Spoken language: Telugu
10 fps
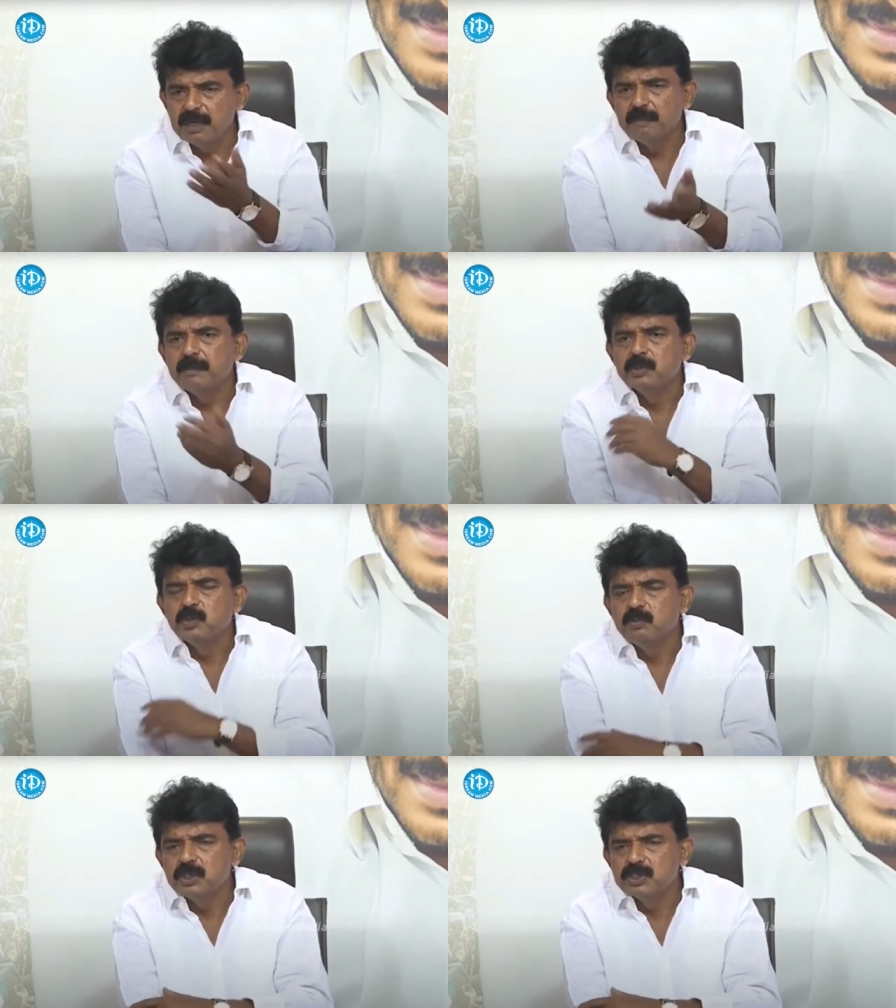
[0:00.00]
మా
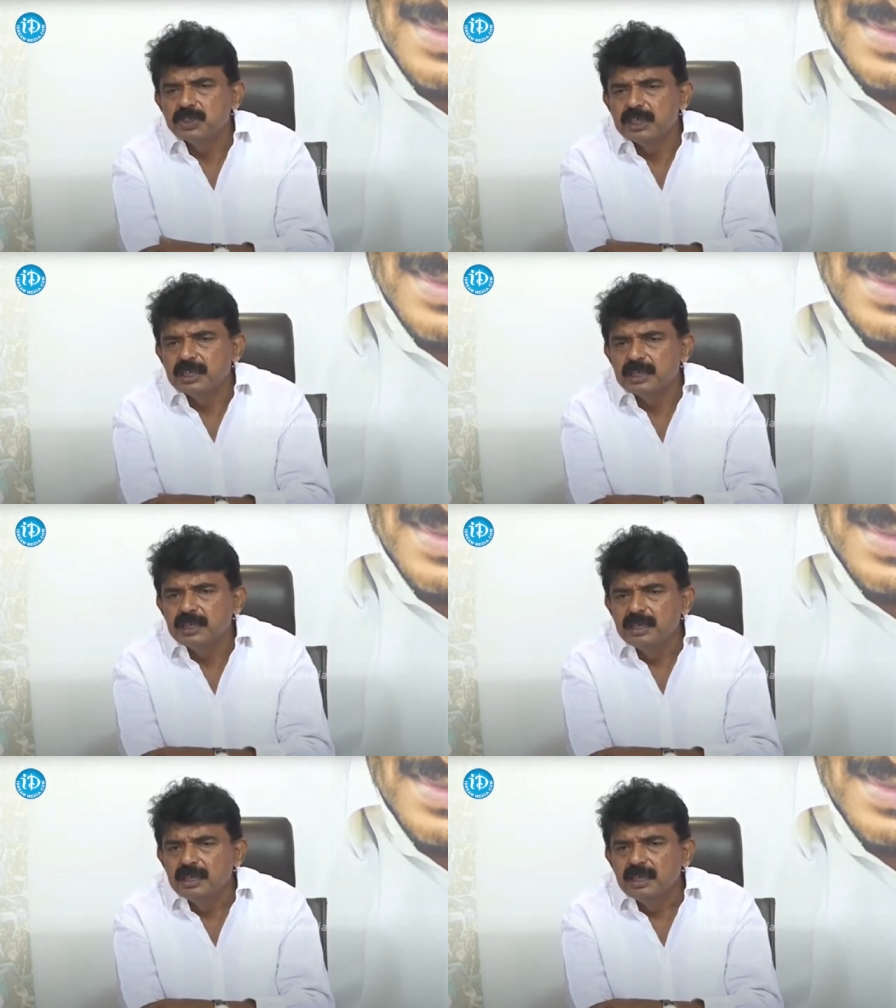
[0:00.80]
ప్రభుత్వం మోస్తుంటే
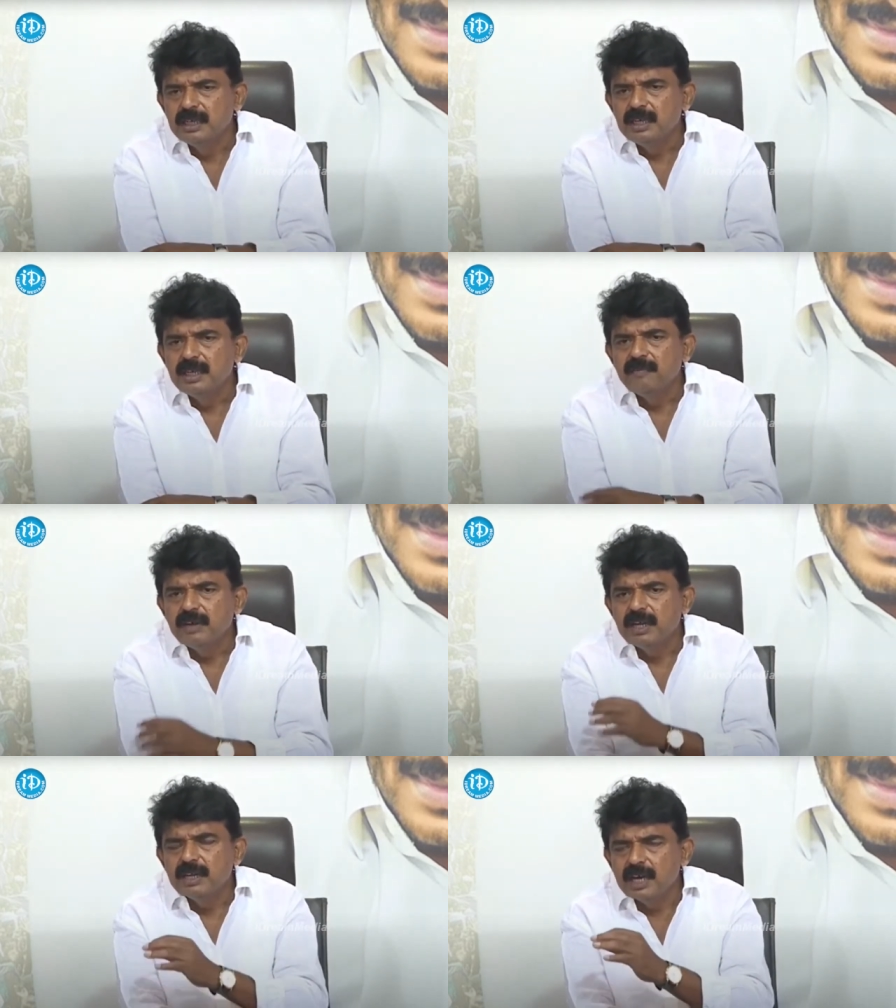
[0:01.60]

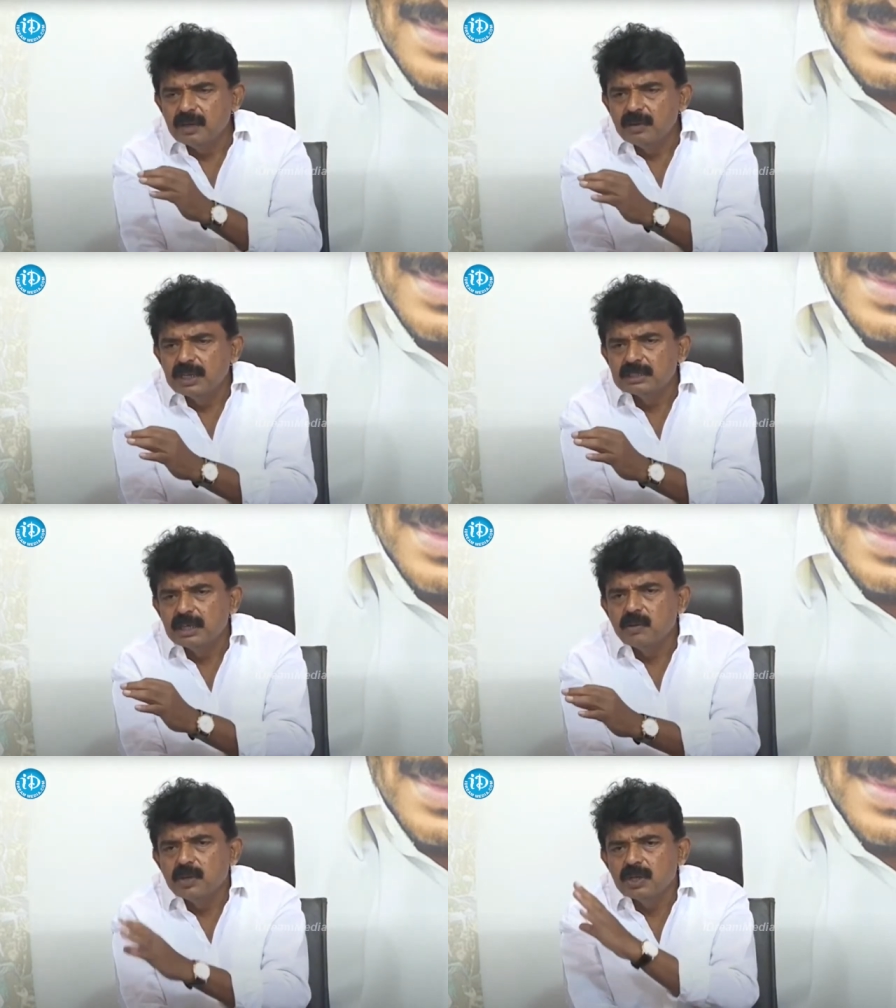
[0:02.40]
ఇవాళ నాలుగు
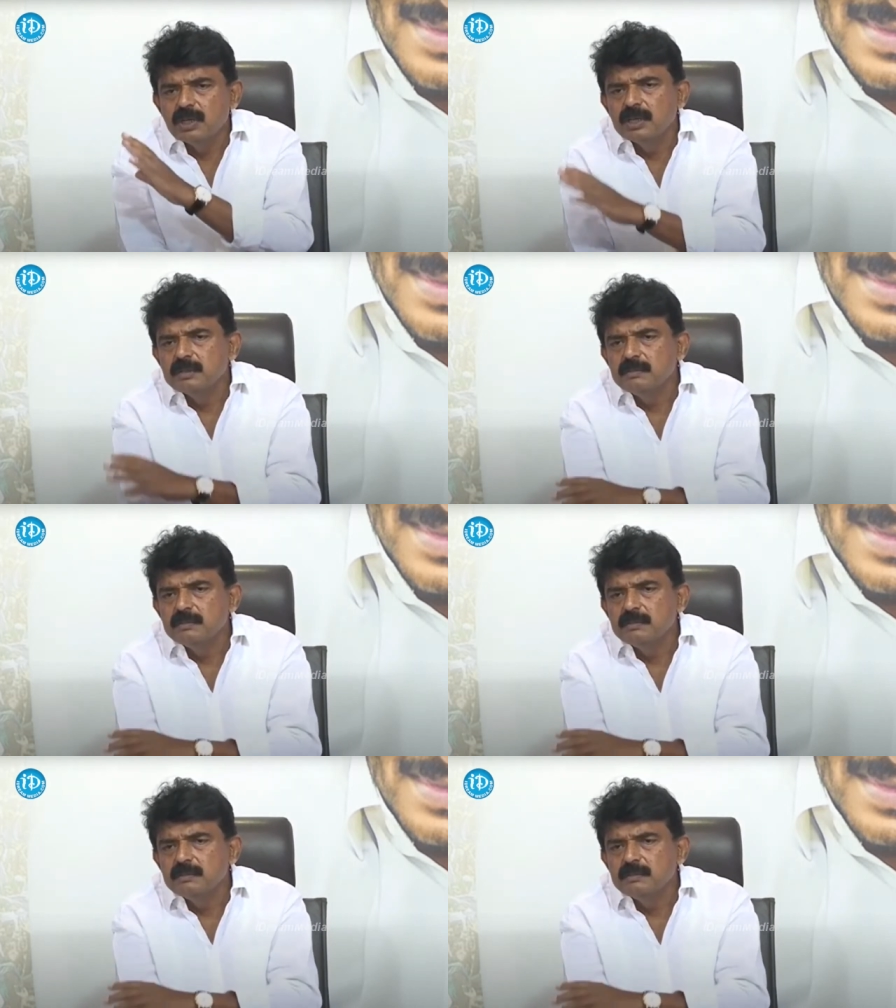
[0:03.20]
లక్షల కోట్ల